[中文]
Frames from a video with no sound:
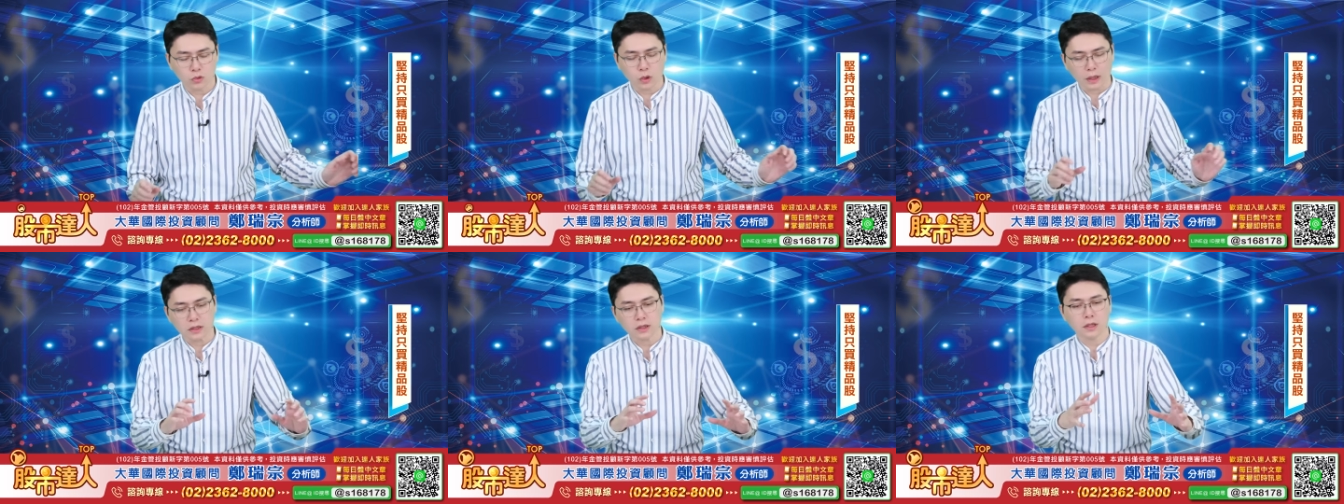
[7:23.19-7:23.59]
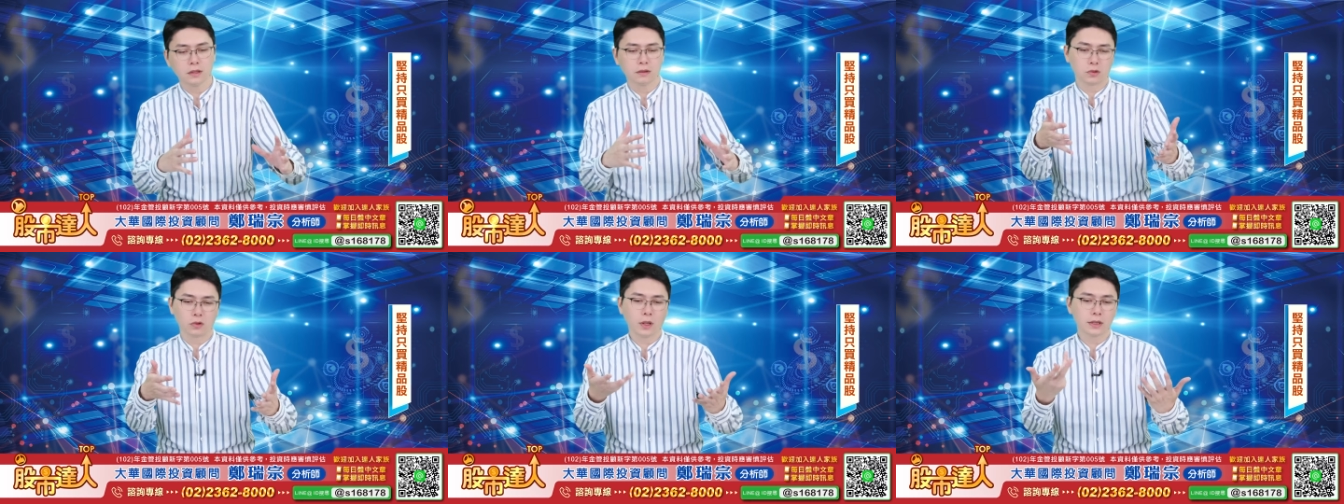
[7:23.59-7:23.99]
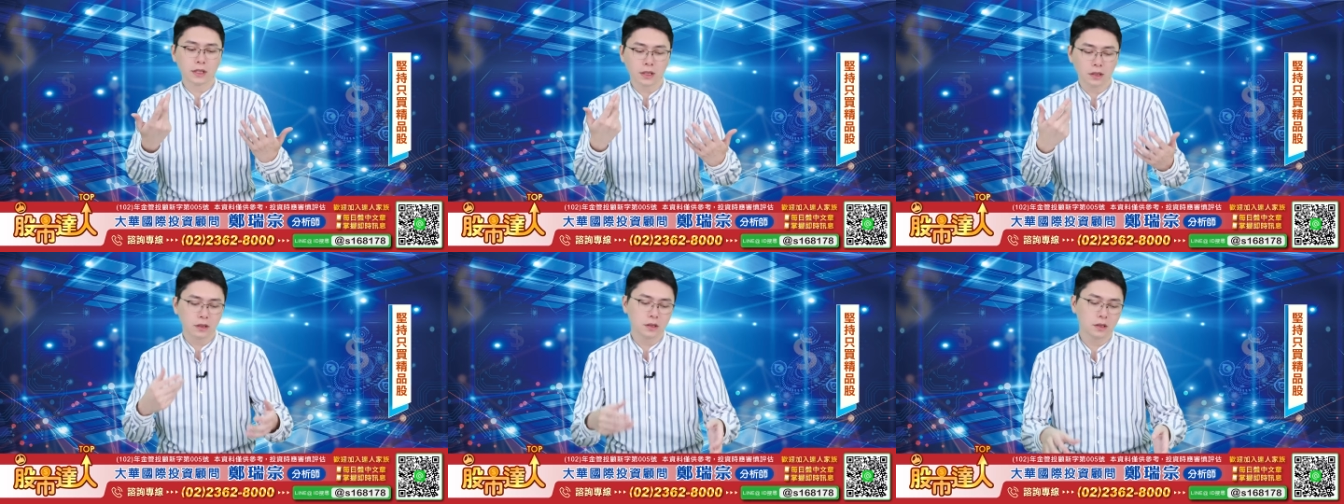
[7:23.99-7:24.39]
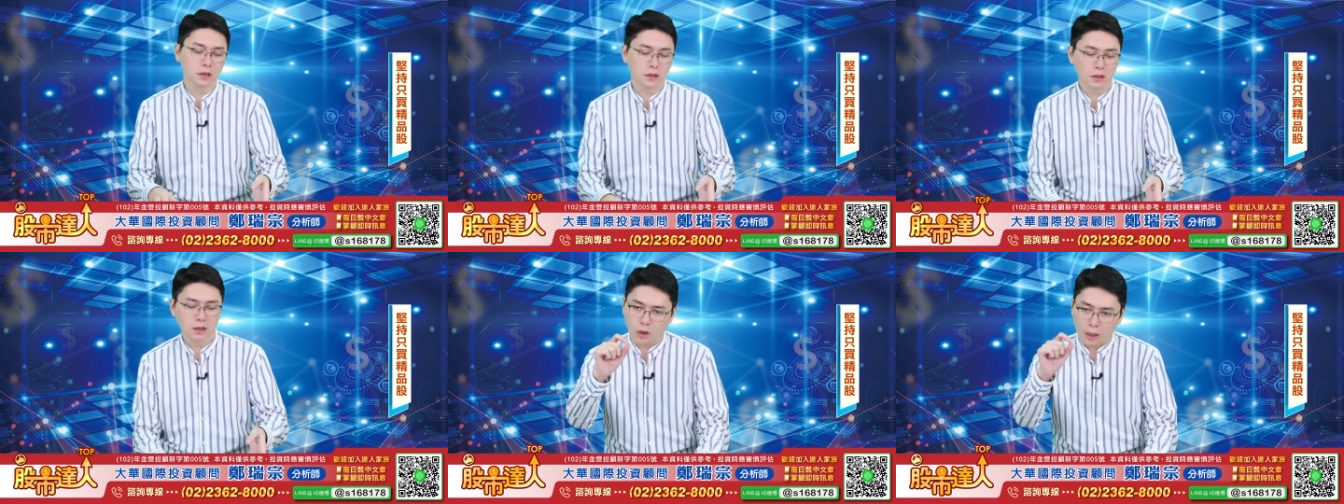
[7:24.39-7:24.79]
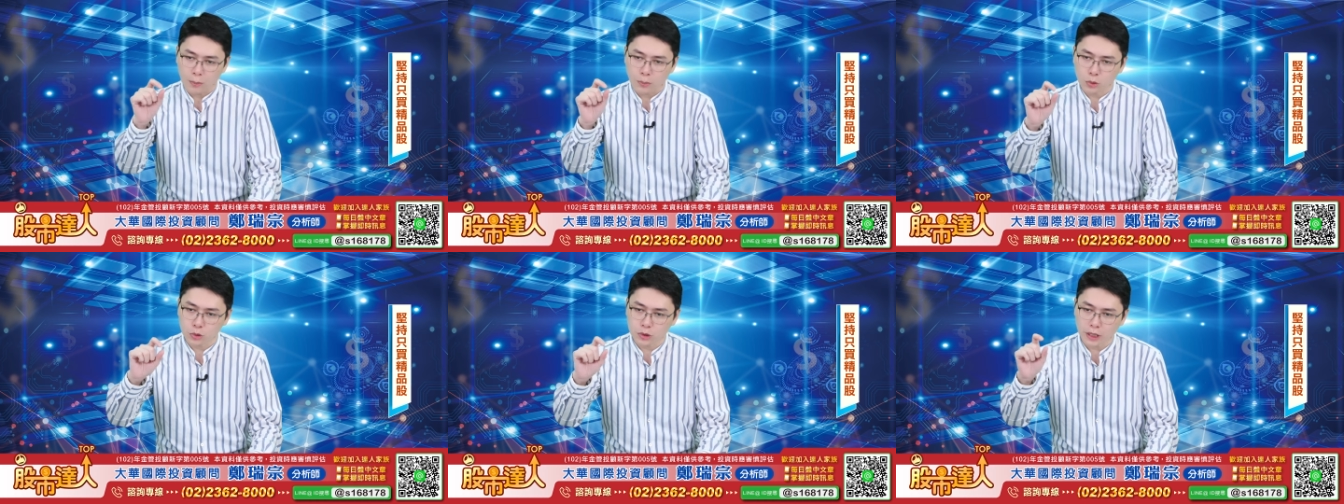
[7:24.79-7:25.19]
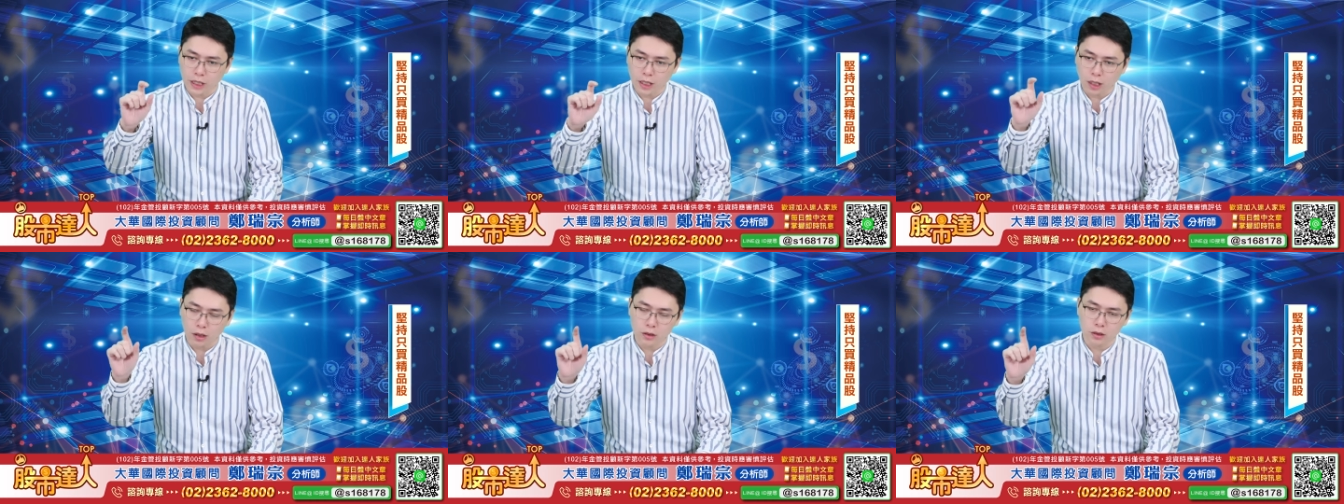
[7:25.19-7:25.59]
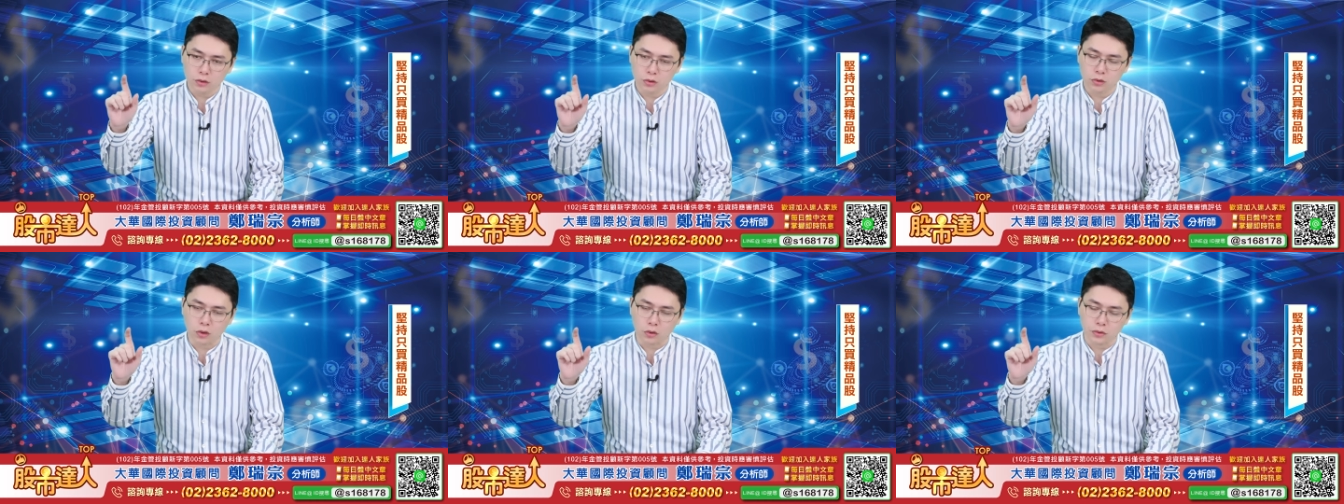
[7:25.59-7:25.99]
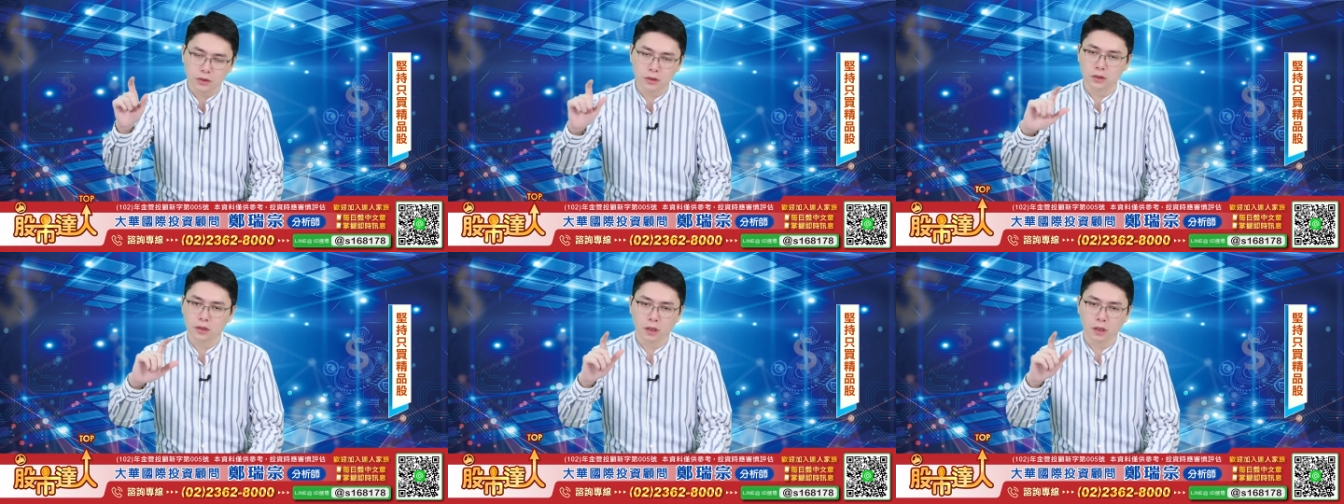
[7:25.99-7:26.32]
短线都还在一个缓步垫高的走势。